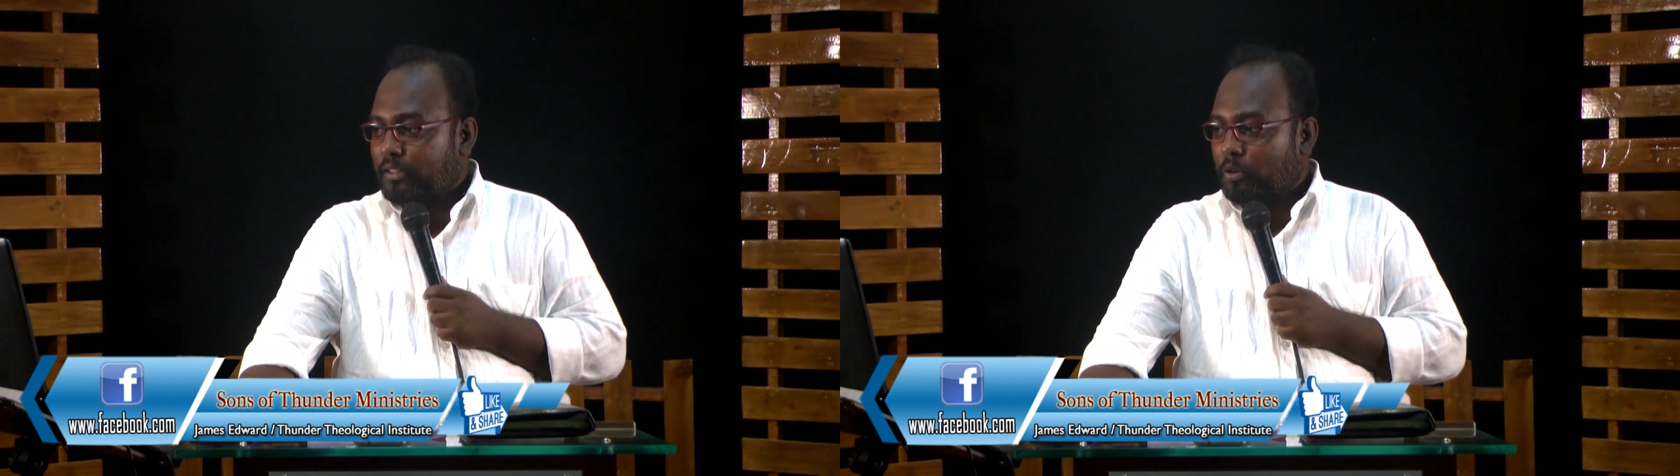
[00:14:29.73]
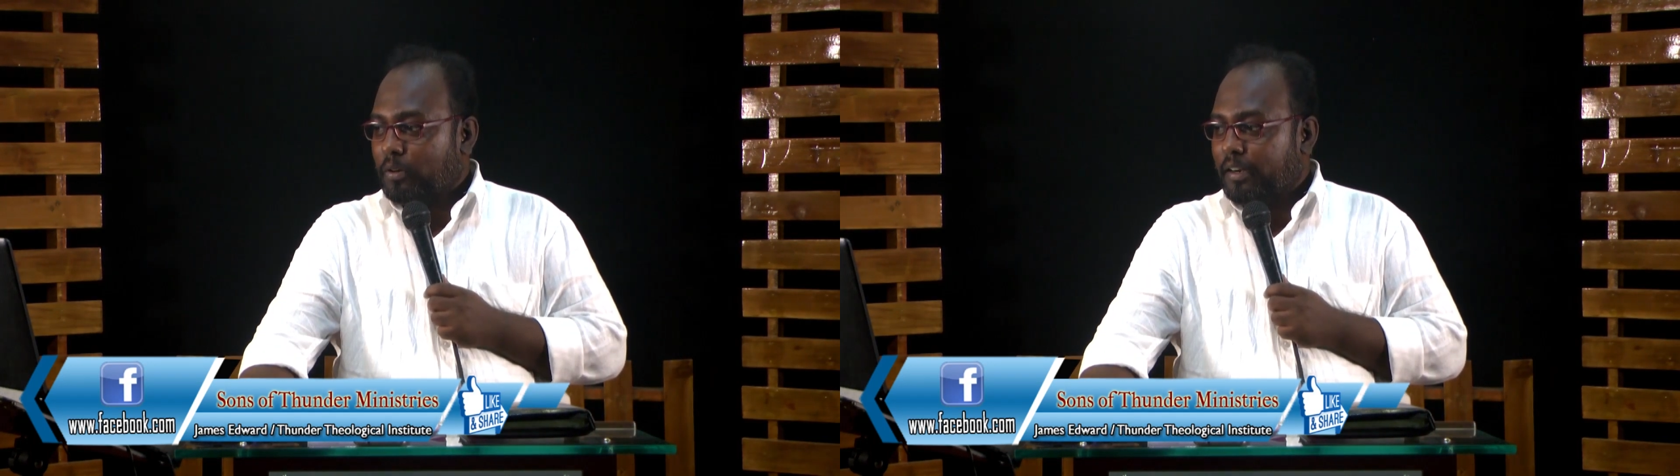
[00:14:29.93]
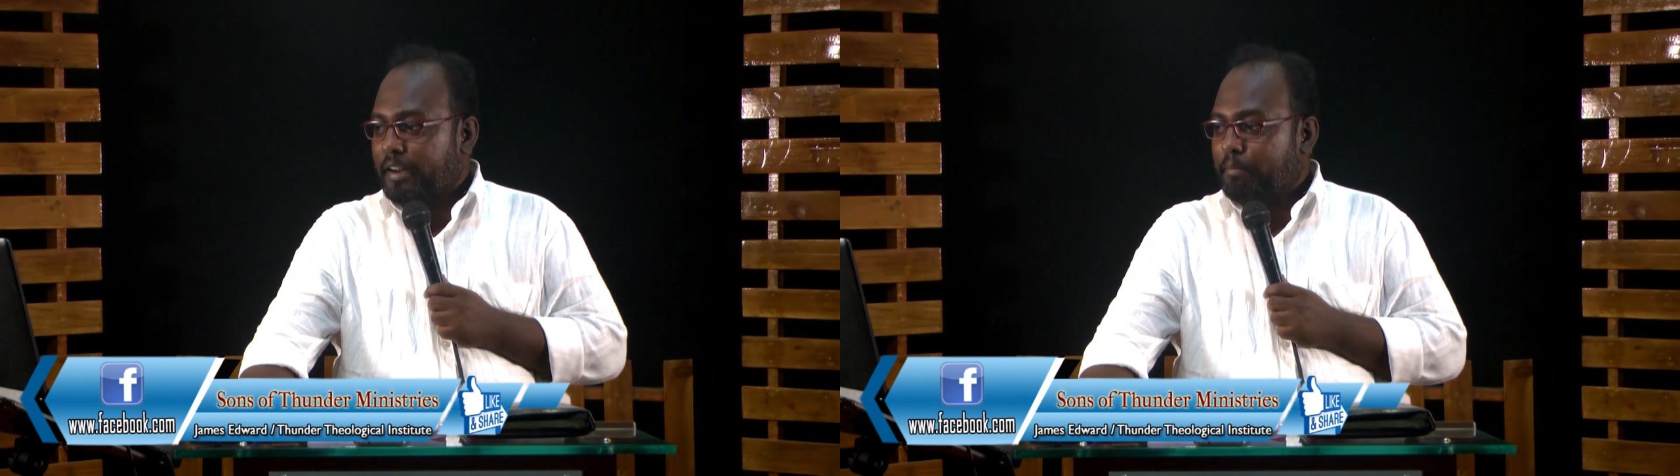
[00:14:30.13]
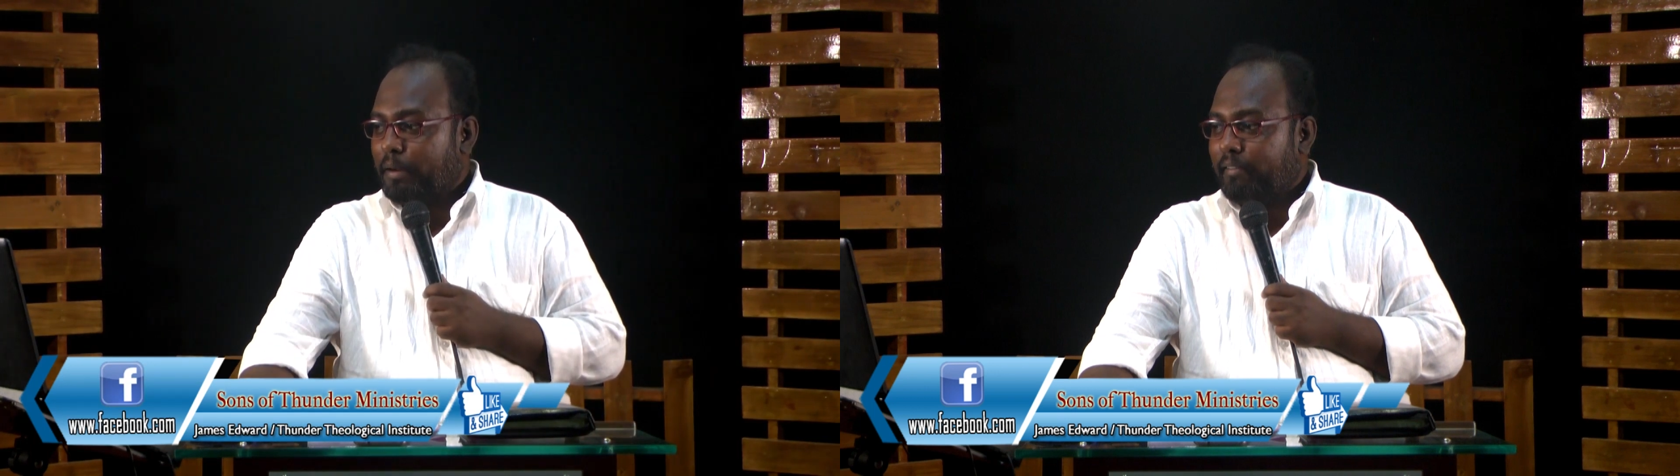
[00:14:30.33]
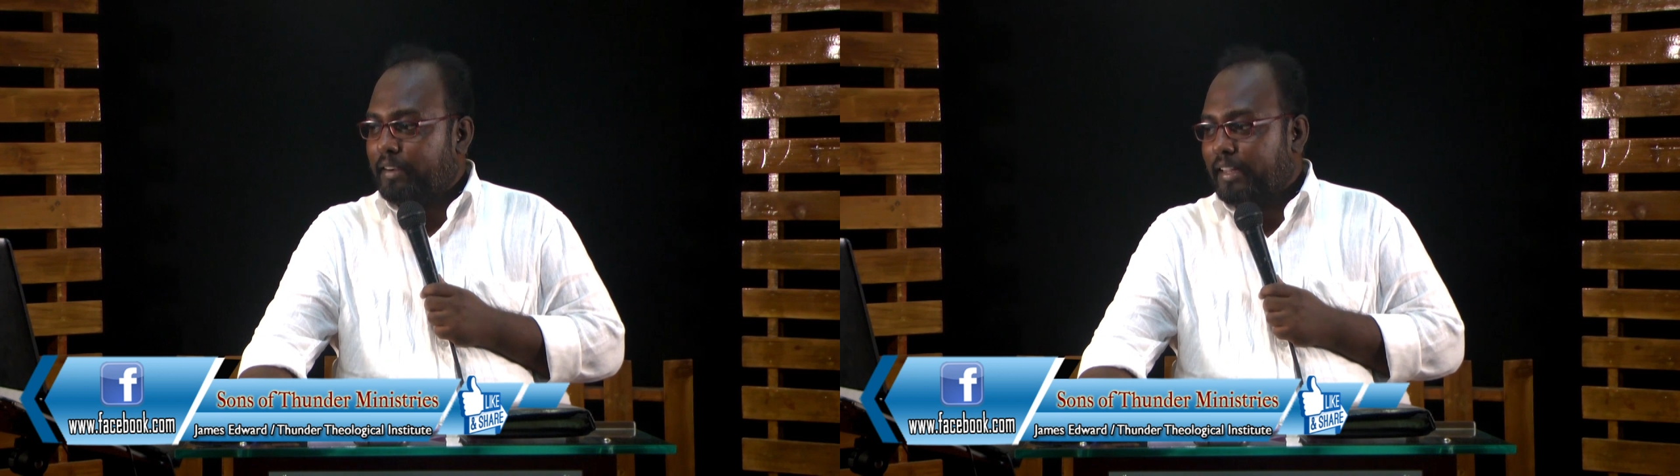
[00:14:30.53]
டோட்டல்
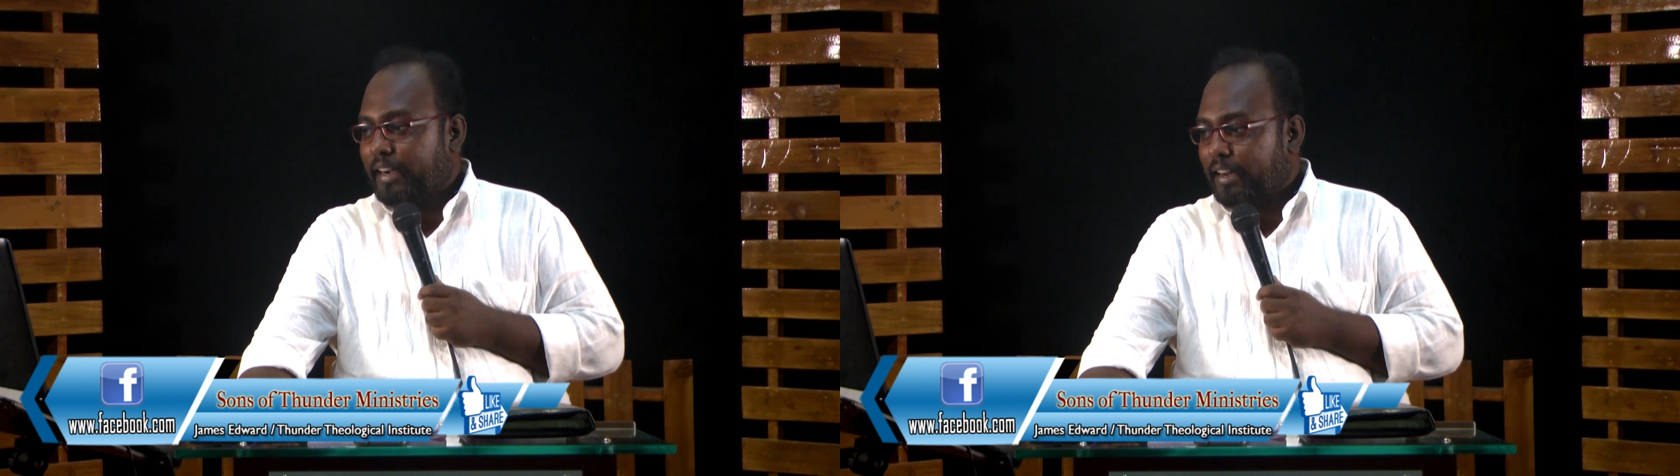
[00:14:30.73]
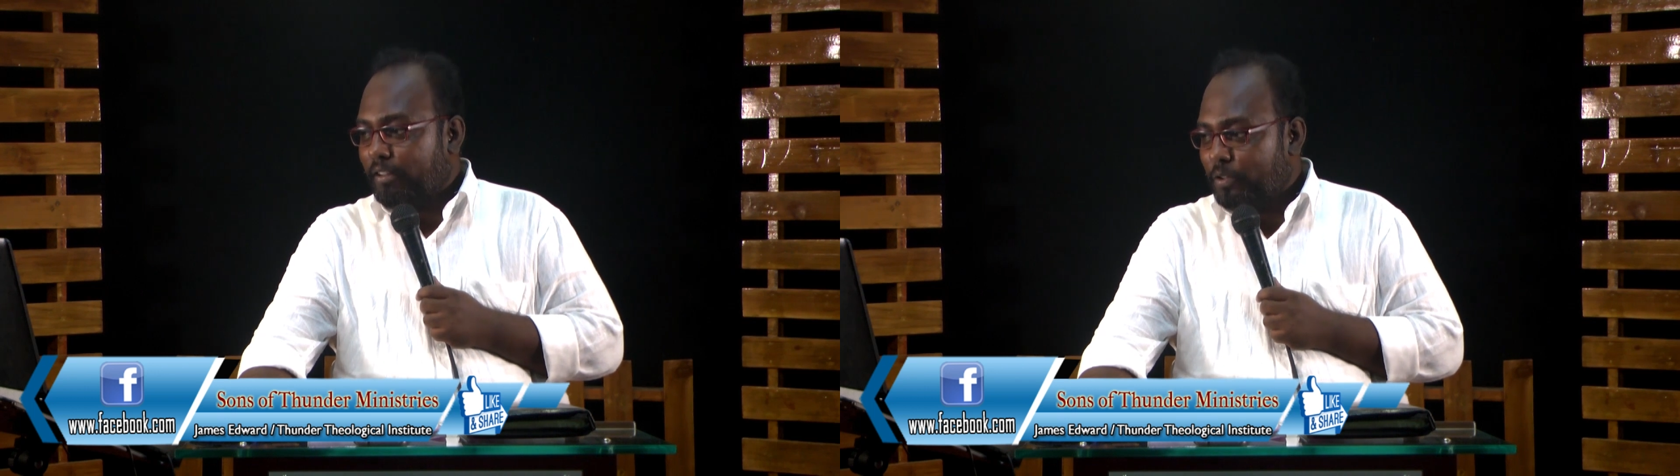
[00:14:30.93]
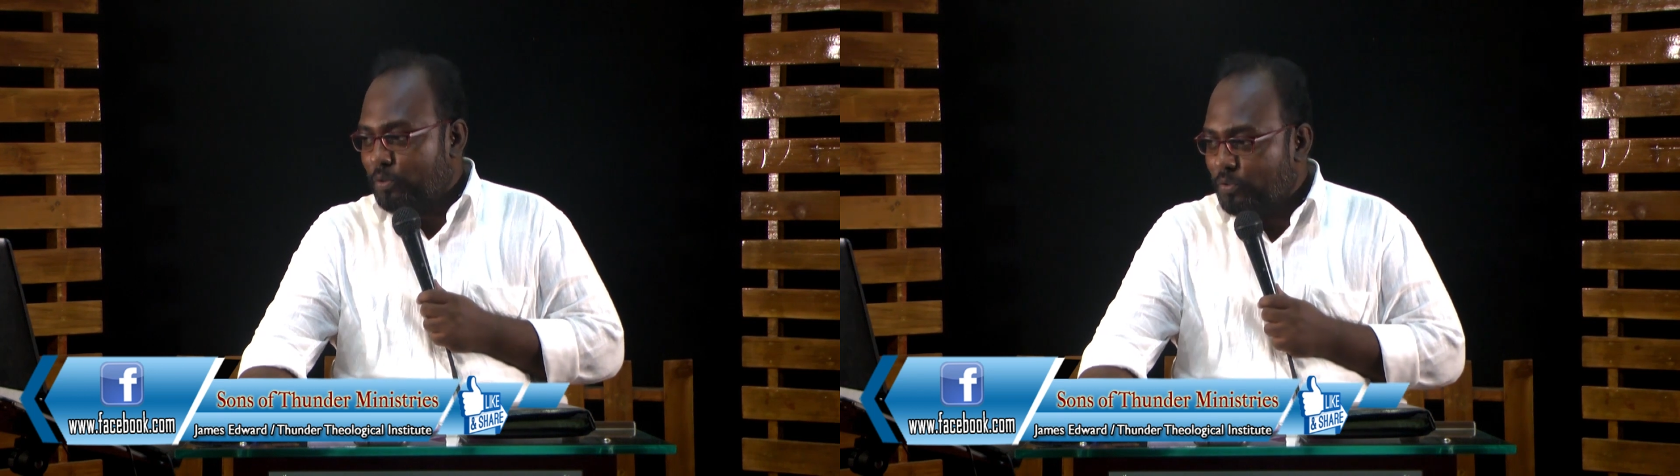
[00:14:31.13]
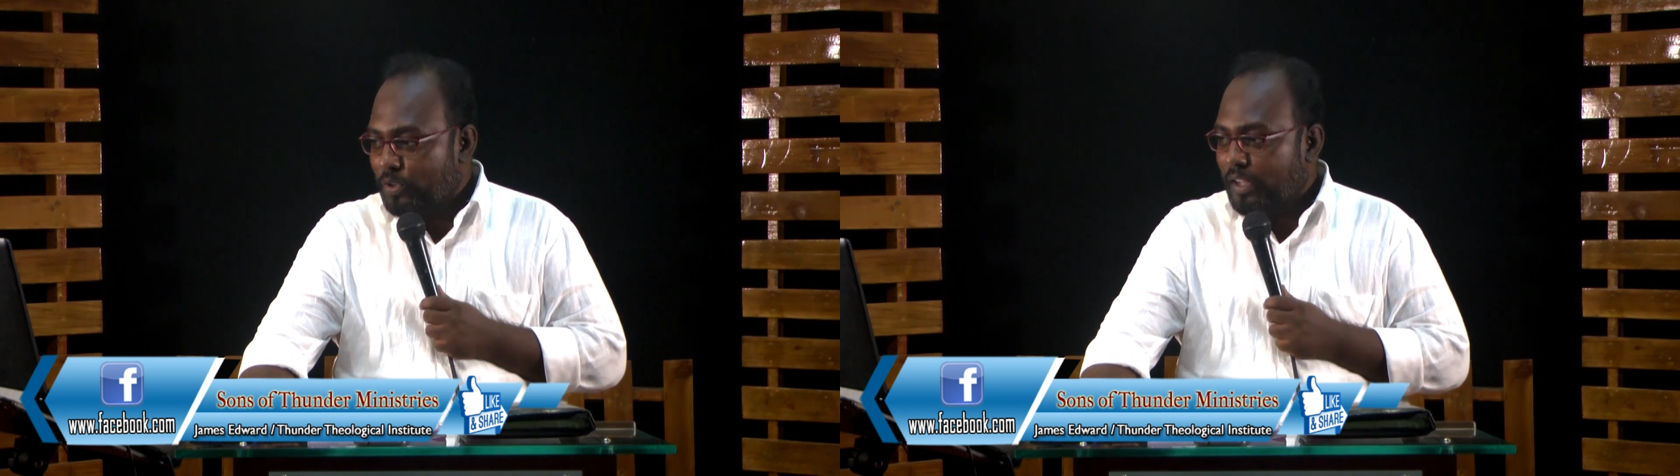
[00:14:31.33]
டிப்ராவிட்டி ரெண்டாவது யூ